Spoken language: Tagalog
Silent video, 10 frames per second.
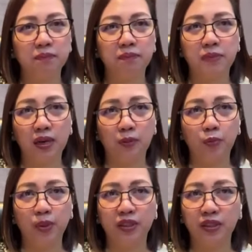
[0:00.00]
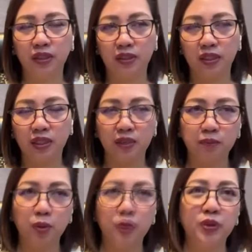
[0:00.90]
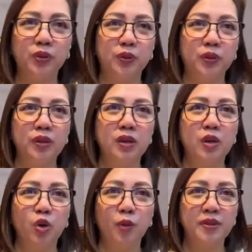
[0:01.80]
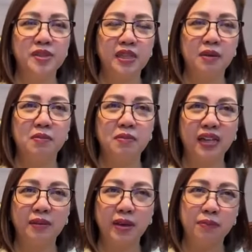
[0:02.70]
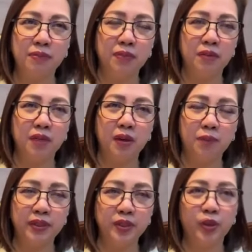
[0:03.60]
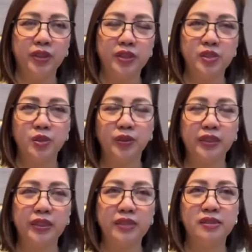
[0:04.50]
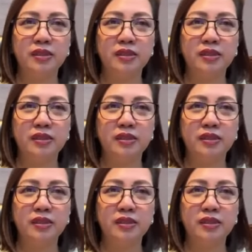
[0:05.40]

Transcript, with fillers: baka pwedeng dagdagan ng pondo o minsan naman baka may iba pang mga priorities or needs.